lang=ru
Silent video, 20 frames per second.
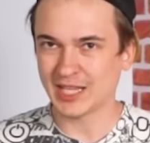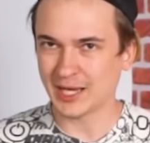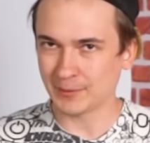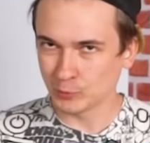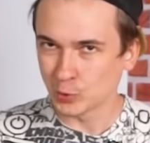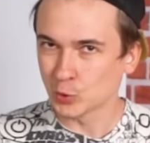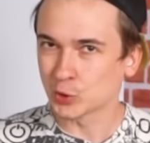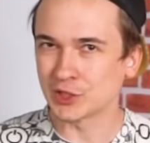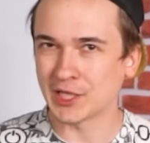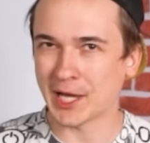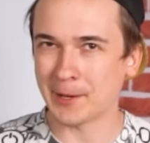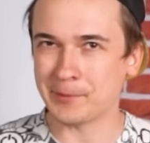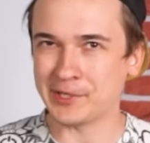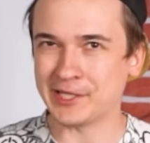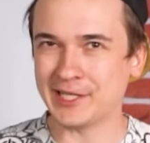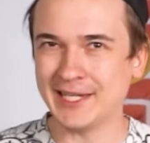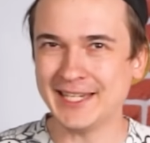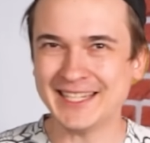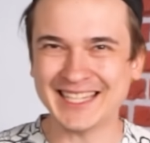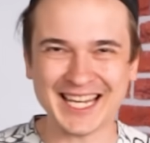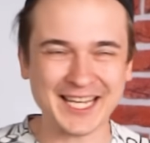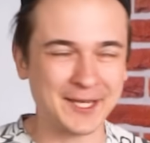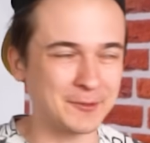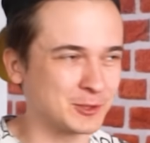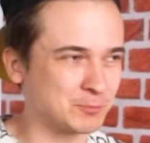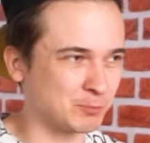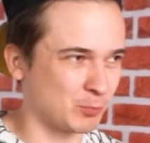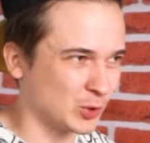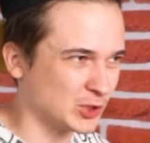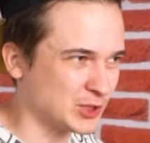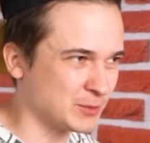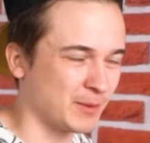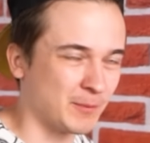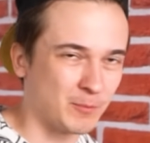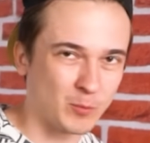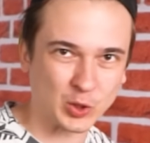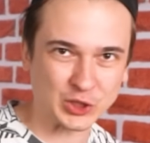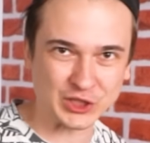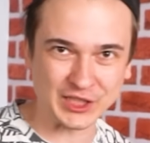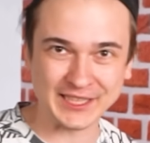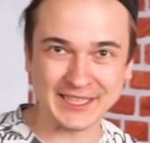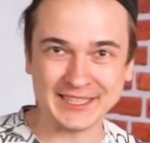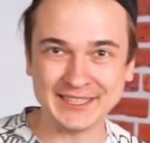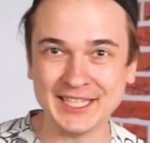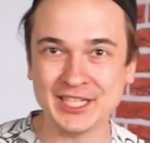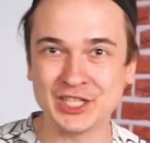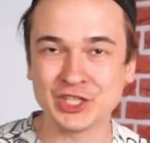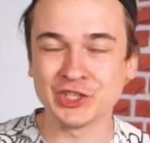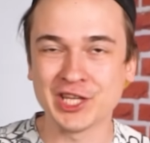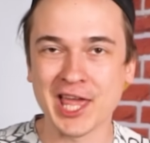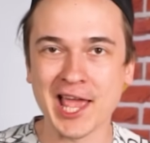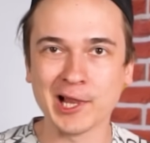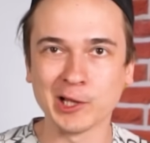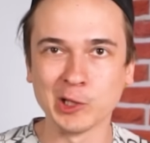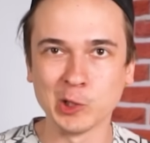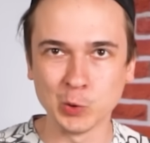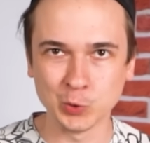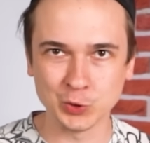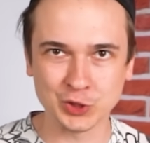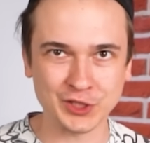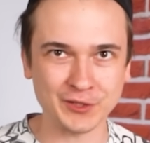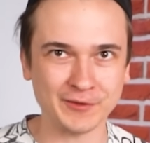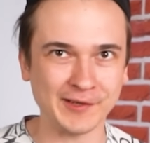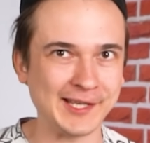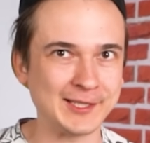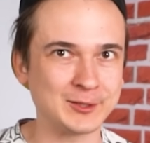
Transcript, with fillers: нам нужно определить, каким способом можно достичь наилучшего